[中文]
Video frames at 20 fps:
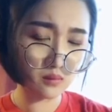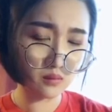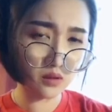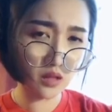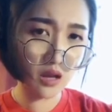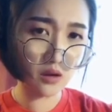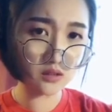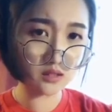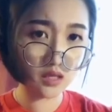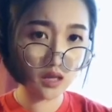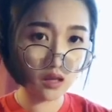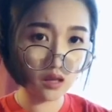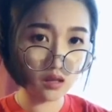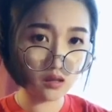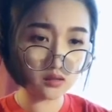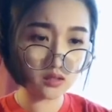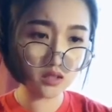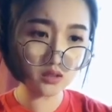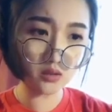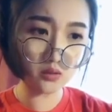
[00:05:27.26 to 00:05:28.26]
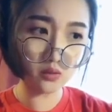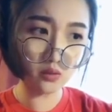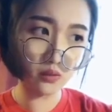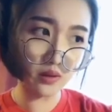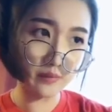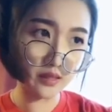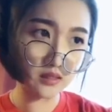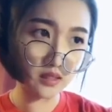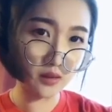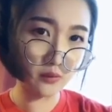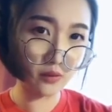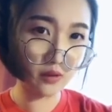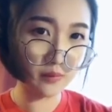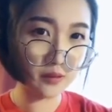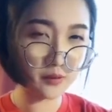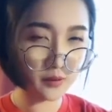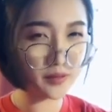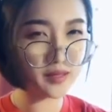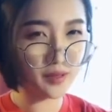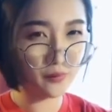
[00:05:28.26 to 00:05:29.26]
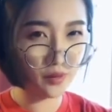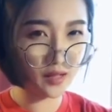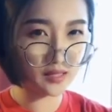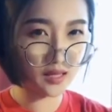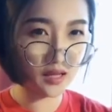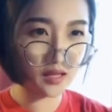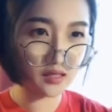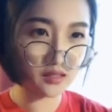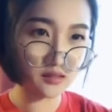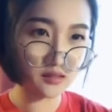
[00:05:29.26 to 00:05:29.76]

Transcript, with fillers: 不要钱，上次去闺蜜家，闺蜜送给我的。